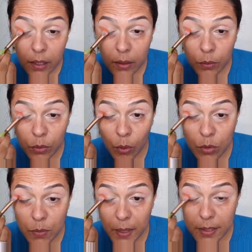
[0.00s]
Então,
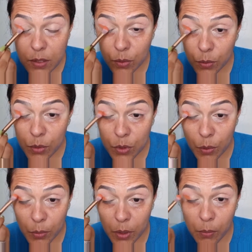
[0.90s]
tons mais escuros
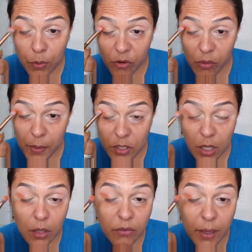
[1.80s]
que o meu,
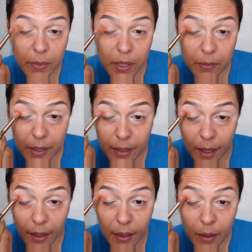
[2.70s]
provavelmente ela não vai
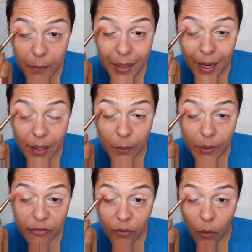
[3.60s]
pigmentar, porque ela não
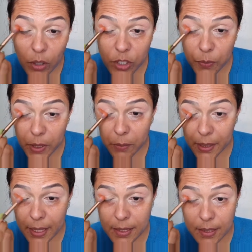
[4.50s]
é forte em
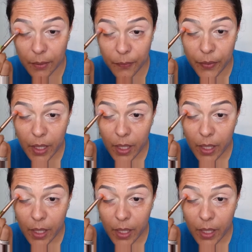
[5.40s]
pigmentação.